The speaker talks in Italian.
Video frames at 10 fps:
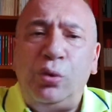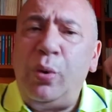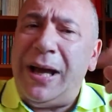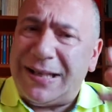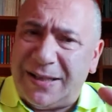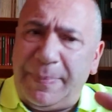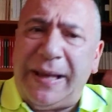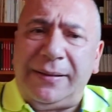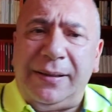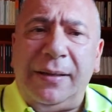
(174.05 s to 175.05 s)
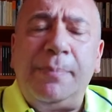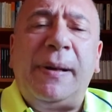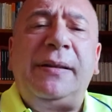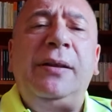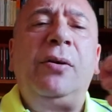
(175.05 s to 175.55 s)
due aspetti in
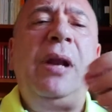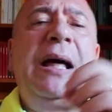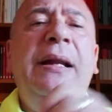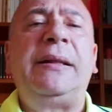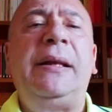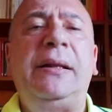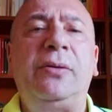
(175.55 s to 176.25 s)
particolare della